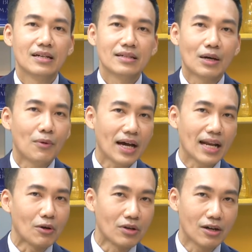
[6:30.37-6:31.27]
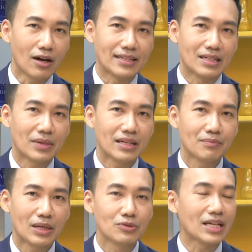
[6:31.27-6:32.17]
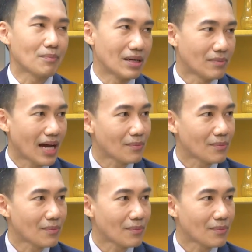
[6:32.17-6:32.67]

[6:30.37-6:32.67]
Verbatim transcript: แต่ว่าหลายคนก็อาจจะไม่ไม่รู้จักมันมาก